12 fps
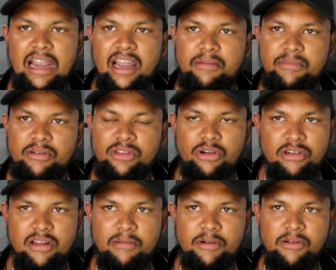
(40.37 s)
எல்லாருமே வந்து
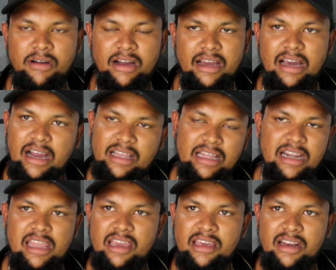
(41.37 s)
யோசனை பண்ணுவாங்க அங்கே
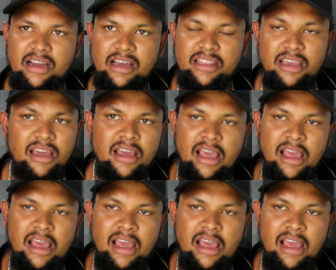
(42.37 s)
தண்ணியே இருக்காது